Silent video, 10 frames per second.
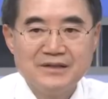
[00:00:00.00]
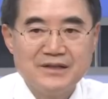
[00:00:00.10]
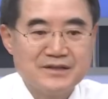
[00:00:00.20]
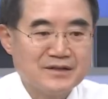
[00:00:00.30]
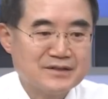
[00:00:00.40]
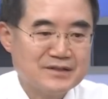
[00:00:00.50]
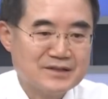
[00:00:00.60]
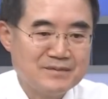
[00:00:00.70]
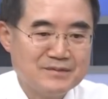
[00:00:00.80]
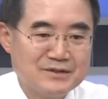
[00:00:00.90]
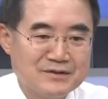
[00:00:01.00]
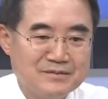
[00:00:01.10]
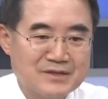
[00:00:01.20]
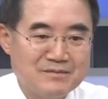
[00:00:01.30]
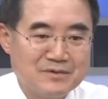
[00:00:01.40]
예상치
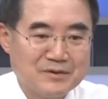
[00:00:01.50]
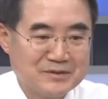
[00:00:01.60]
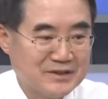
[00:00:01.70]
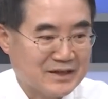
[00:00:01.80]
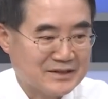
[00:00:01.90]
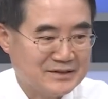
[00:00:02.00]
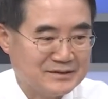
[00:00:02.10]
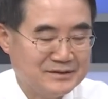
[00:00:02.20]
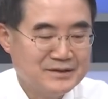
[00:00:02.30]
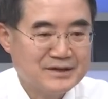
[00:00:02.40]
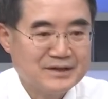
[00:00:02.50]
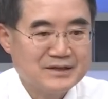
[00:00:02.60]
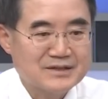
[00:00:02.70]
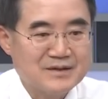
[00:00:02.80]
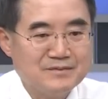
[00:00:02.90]
3.3%보다 낮은
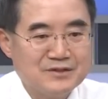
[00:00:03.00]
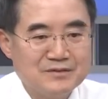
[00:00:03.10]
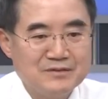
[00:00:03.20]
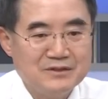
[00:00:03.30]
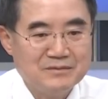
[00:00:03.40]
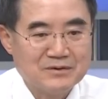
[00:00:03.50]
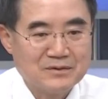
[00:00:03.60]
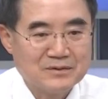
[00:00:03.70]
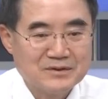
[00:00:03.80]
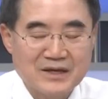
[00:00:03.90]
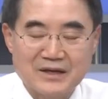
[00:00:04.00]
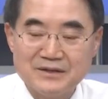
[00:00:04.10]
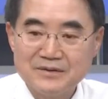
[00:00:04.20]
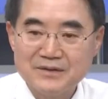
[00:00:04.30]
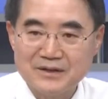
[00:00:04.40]
3.2%로 크게
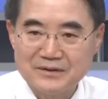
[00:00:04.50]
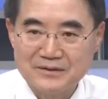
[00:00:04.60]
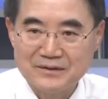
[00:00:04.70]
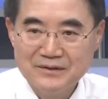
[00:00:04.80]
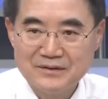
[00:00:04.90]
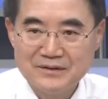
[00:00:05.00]
안정됐거든요.